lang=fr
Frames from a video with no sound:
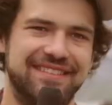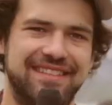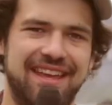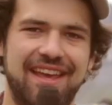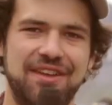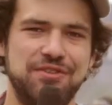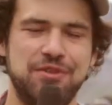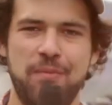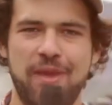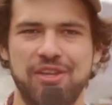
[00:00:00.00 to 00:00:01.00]
C'est une
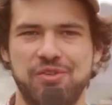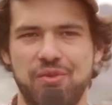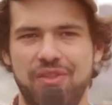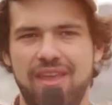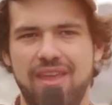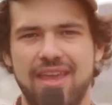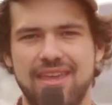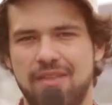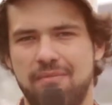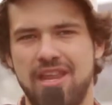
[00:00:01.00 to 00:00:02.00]
super journée, un
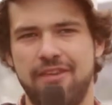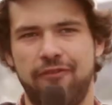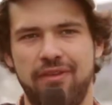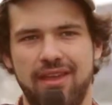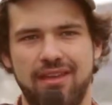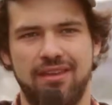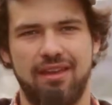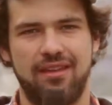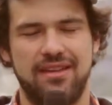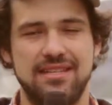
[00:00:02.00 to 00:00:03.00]
cadre magnifique,
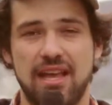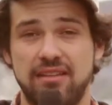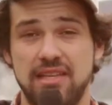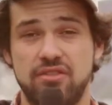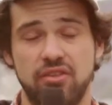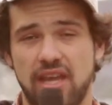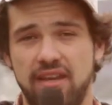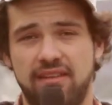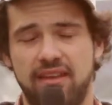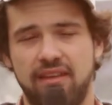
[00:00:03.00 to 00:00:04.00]
euh, des artistes de
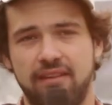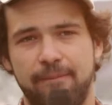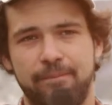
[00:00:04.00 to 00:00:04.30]
qualité,